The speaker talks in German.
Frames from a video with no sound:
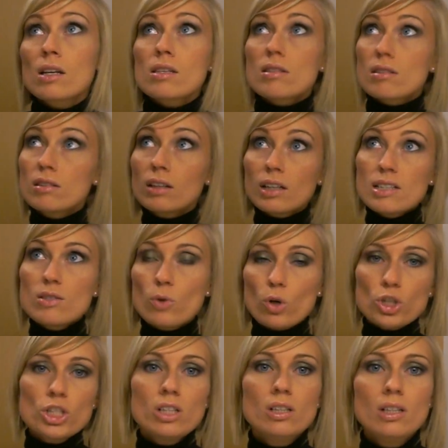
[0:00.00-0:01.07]
Das ist ein riesen
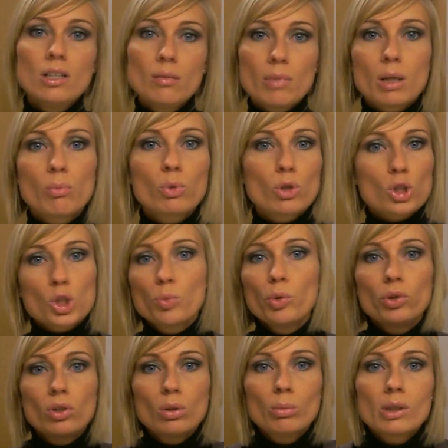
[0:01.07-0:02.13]
Oschi-Ding. Meine Mutter
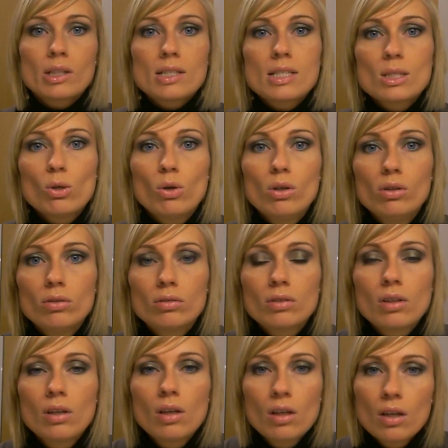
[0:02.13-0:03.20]
schmückt den immer ganz toll und...